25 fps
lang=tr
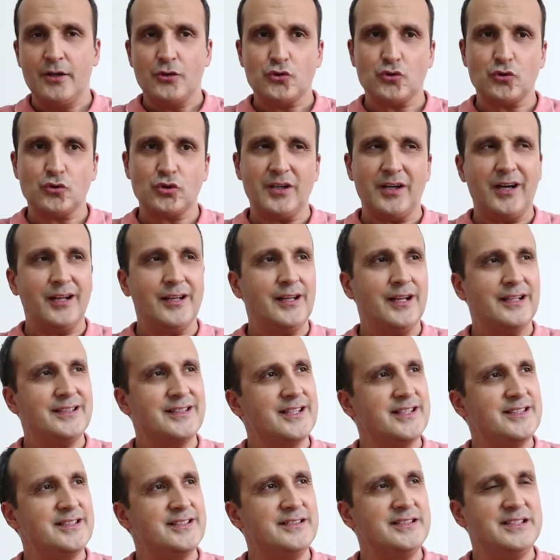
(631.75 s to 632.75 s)
Çünkü
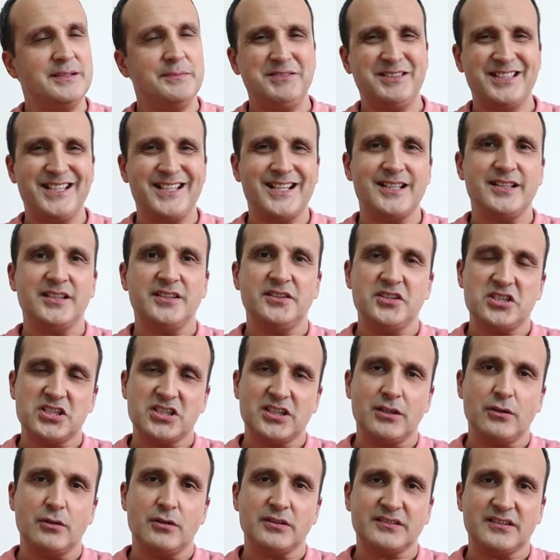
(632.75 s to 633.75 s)
alan derinliği bir şekilde
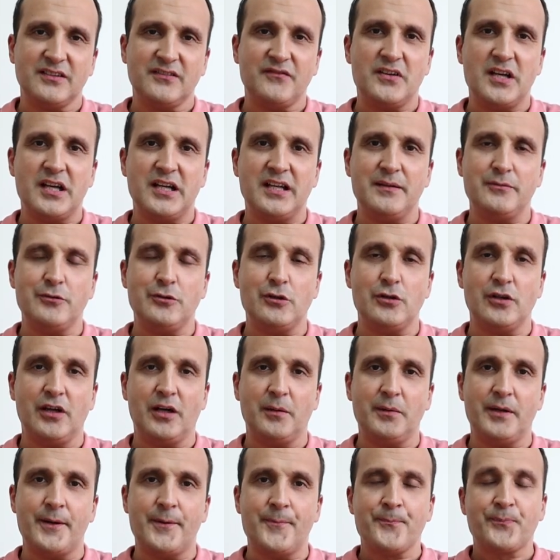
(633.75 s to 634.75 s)
dijital olarak da verilebiliyor
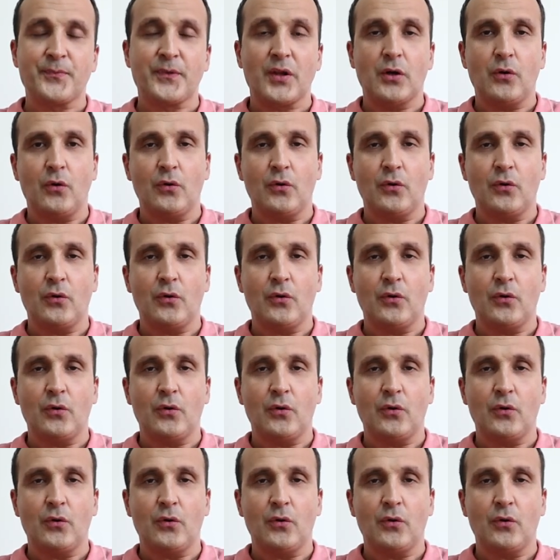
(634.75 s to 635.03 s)
ama